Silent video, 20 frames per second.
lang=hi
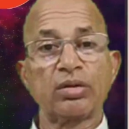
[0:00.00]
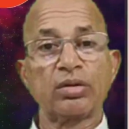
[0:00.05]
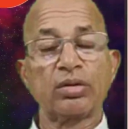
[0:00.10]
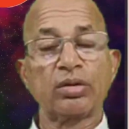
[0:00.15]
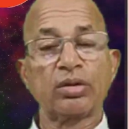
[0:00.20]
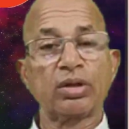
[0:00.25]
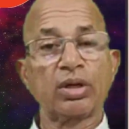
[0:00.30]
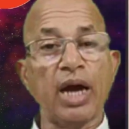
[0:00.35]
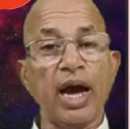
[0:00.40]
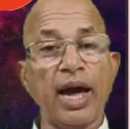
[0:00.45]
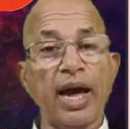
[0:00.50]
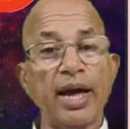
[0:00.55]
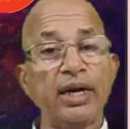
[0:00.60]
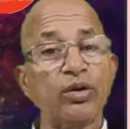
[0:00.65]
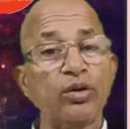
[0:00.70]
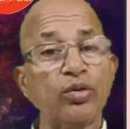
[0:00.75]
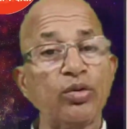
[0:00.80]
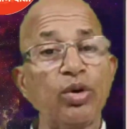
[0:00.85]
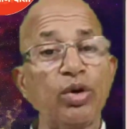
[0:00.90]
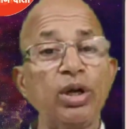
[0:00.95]
कारण
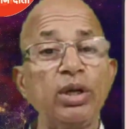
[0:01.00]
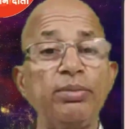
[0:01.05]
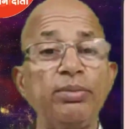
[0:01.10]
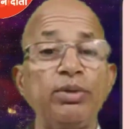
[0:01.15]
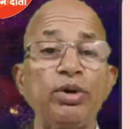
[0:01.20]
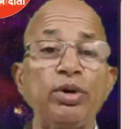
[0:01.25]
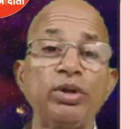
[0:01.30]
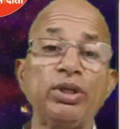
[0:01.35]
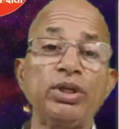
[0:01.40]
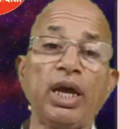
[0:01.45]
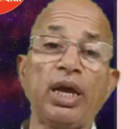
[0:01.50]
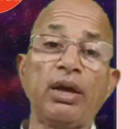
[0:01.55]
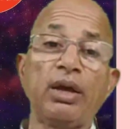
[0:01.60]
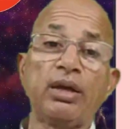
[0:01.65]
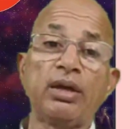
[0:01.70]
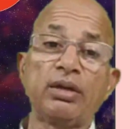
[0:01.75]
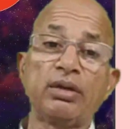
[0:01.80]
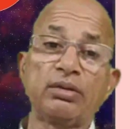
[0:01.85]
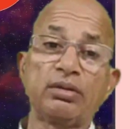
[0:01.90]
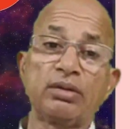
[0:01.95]
कोई भी हो जाए
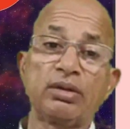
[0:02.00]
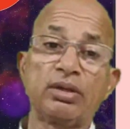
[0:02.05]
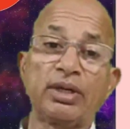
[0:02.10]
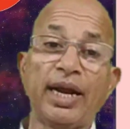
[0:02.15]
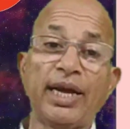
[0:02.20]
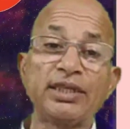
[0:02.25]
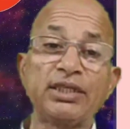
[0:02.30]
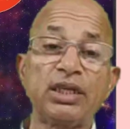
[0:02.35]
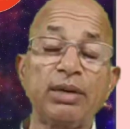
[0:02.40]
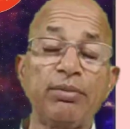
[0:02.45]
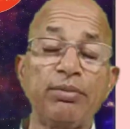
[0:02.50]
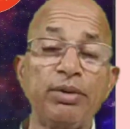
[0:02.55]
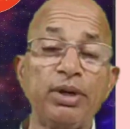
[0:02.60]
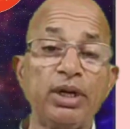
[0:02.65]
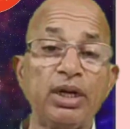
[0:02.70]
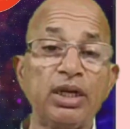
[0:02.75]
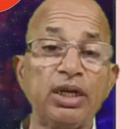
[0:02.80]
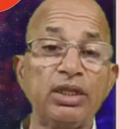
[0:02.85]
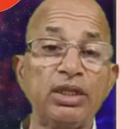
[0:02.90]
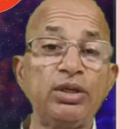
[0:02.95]
रास्ते में
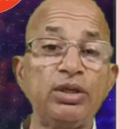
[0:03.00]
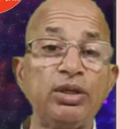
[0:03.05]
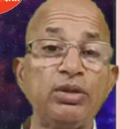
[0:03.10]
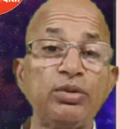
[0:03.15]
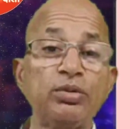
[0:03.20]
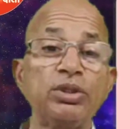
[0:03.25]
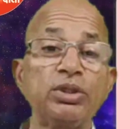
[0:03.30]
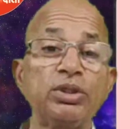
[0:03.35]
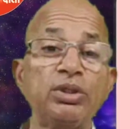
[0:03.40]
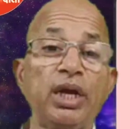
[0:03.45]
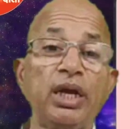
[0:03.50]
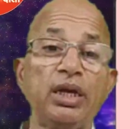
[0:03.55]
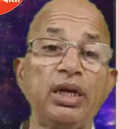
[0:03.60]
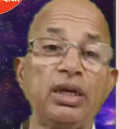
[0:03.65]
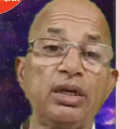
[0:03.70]
नदी टूट जाए